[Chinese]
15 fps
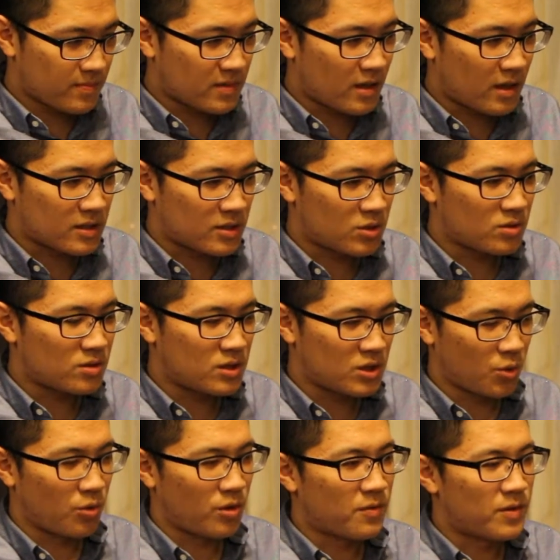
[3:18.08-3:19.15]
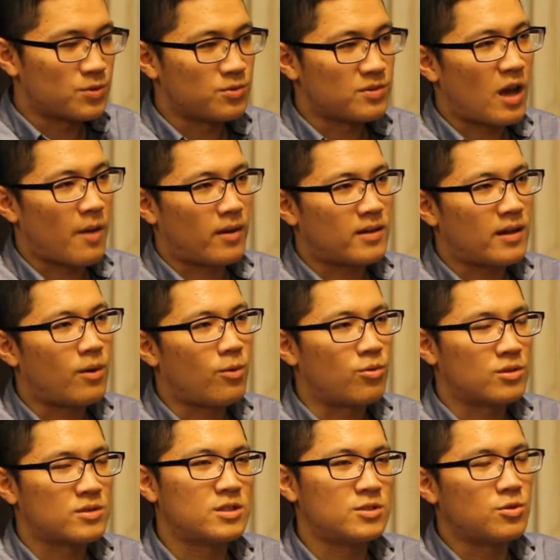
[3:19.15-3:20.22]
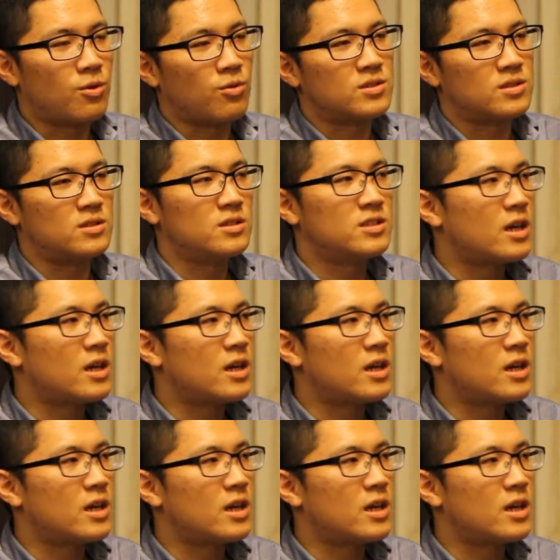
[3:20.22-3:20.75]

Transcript: 那就有一个分数在嘛，那我进去公司，